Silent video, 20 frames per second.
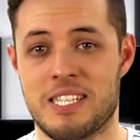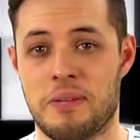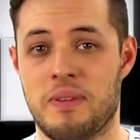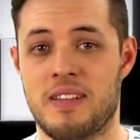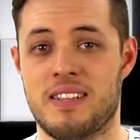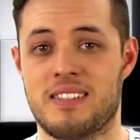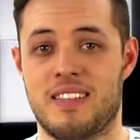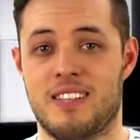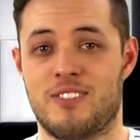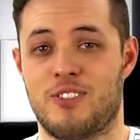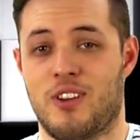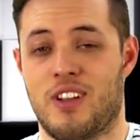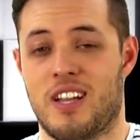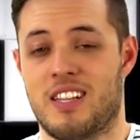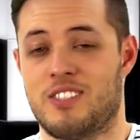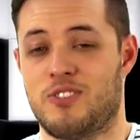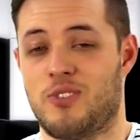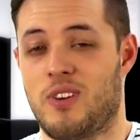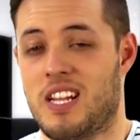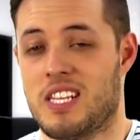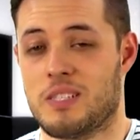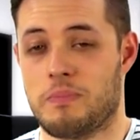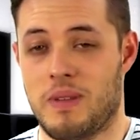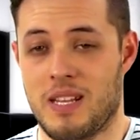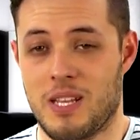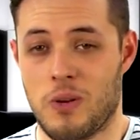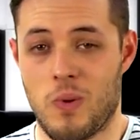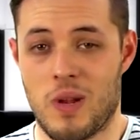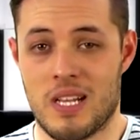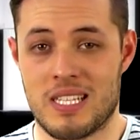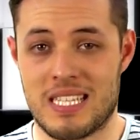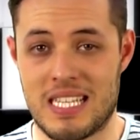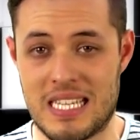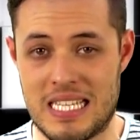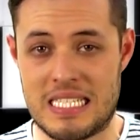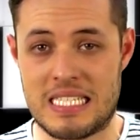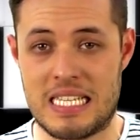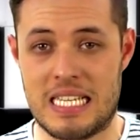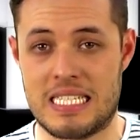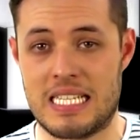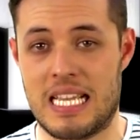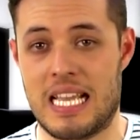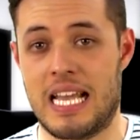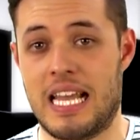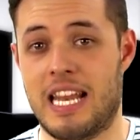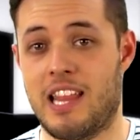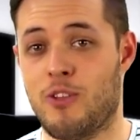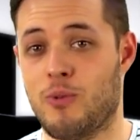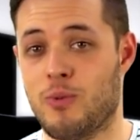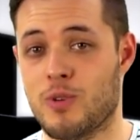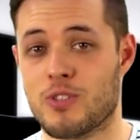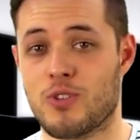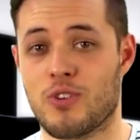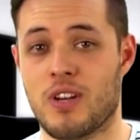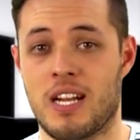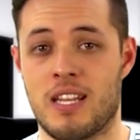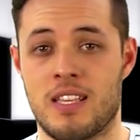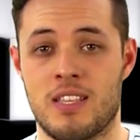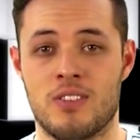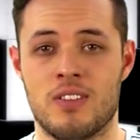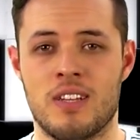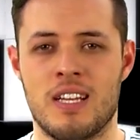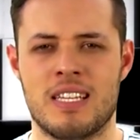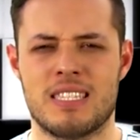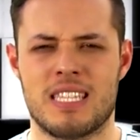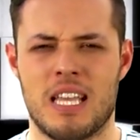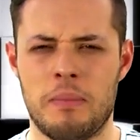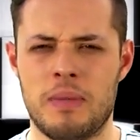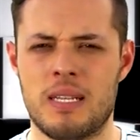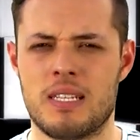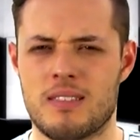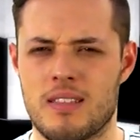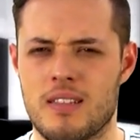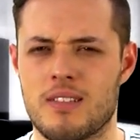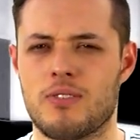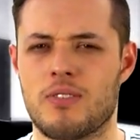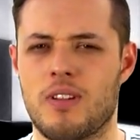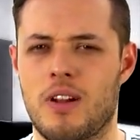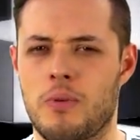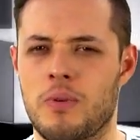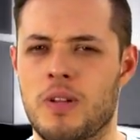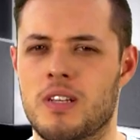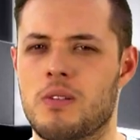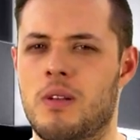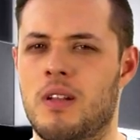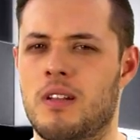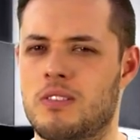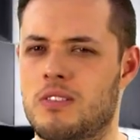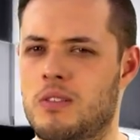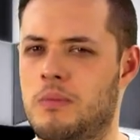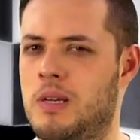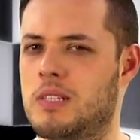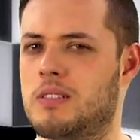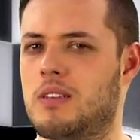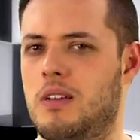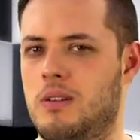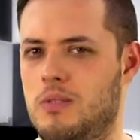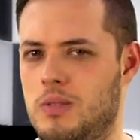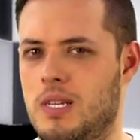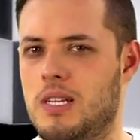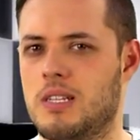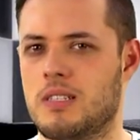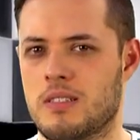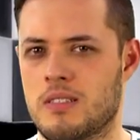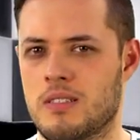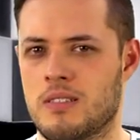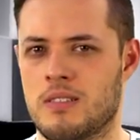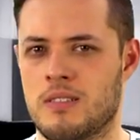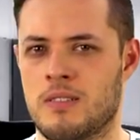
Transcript: Si bien es cierto que casi todas las películas de Disney se han ganado vuestro cariño, también es cierto que algunas lo han hecho más que otras.